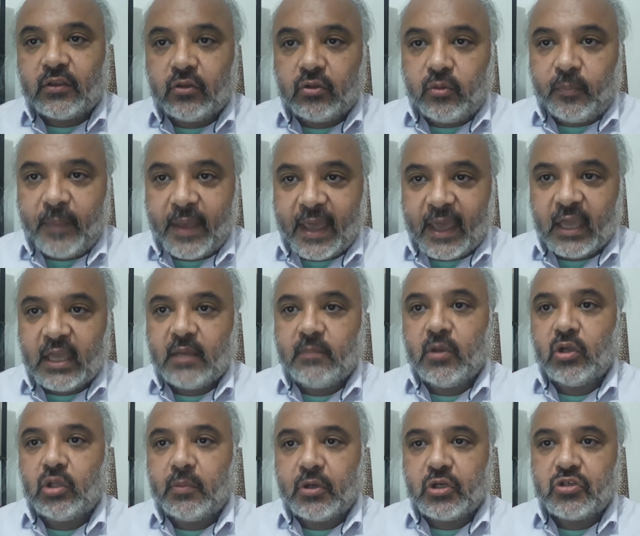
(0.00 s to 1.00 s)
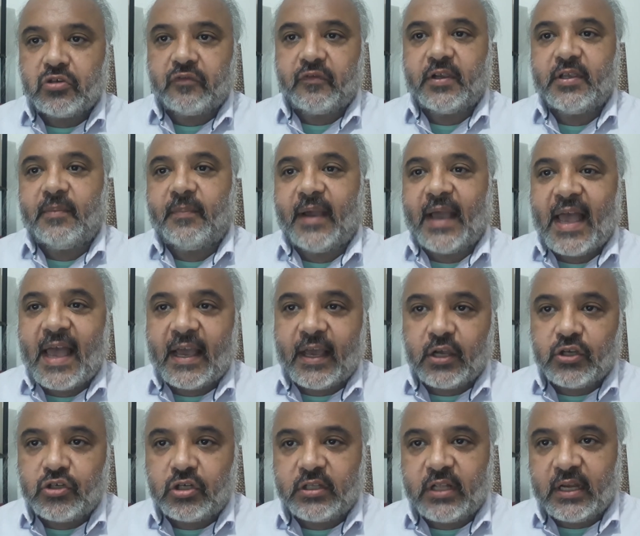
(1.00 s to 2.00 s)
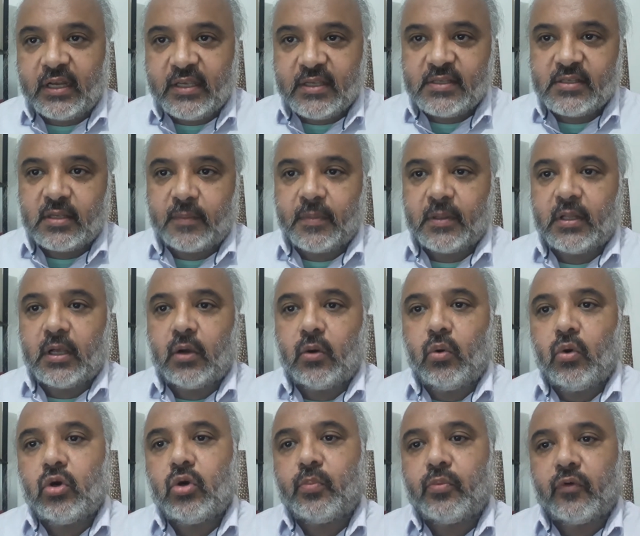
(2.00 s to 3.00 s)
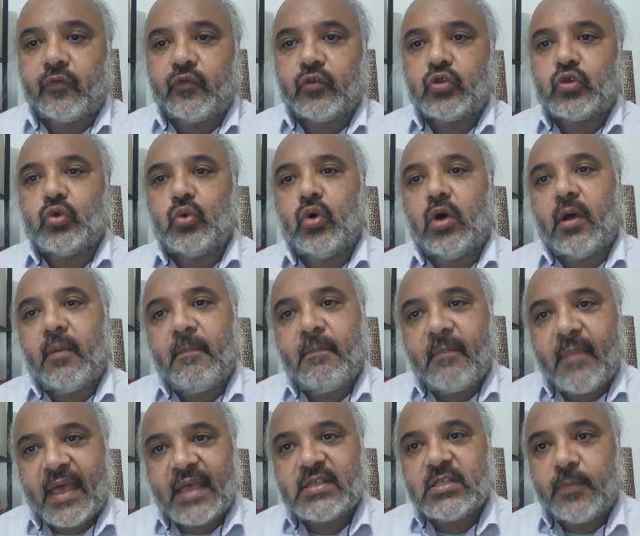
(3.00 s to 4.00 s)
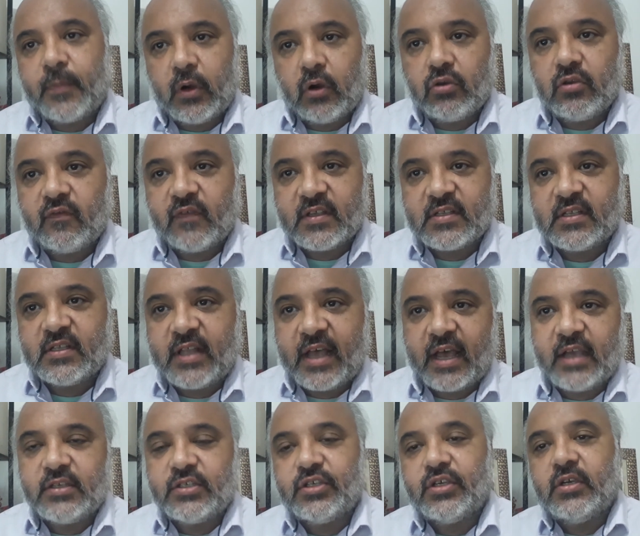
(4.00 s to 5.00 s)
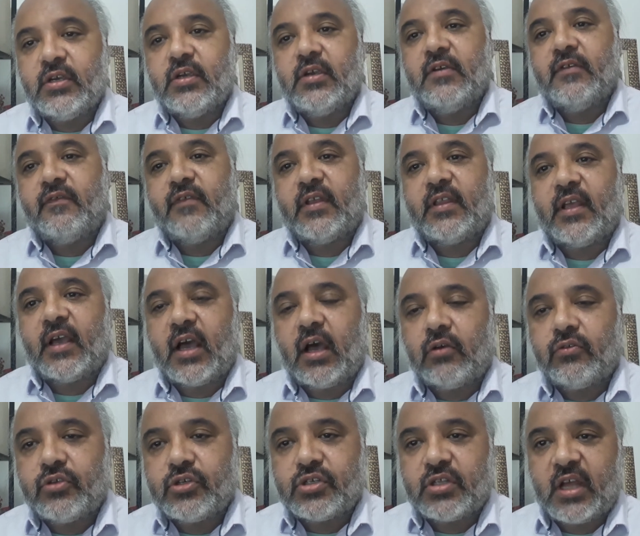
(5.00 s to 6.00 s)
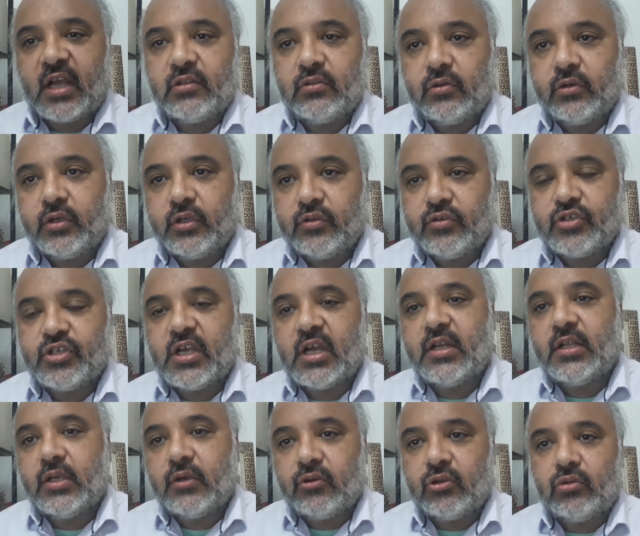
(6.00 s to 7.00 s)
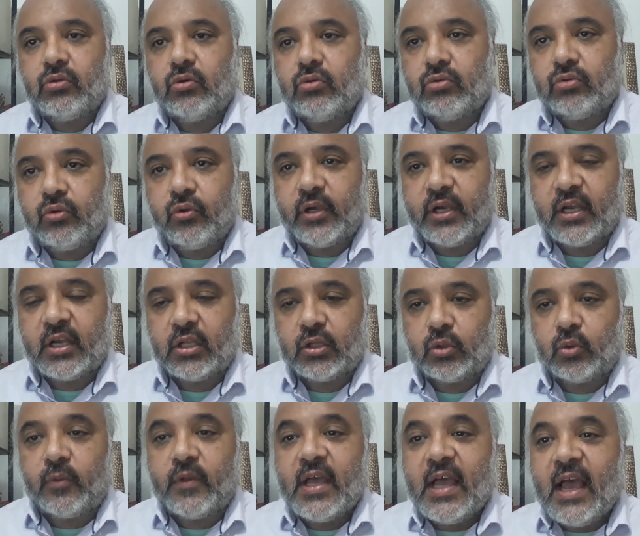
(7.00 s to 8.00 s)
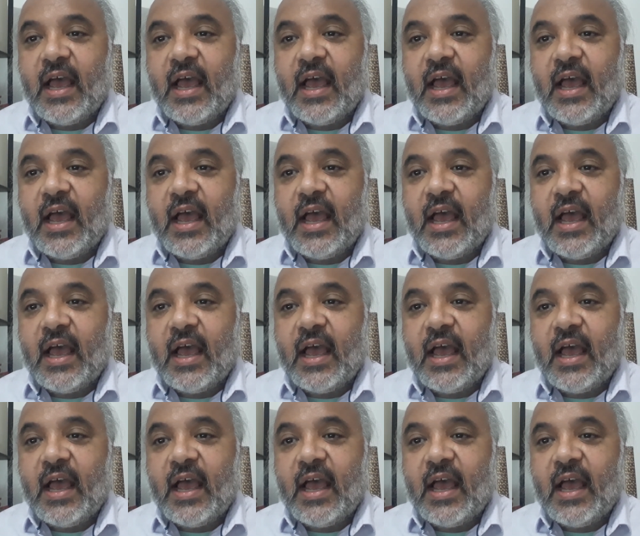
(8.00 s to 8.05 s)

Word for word: Tudo bem? Meu nome é Giovanni Braga, jornalista, pedagogo, professor, mestre pela Universidade Federal do Estado do Rio de Janeiro e doutorando.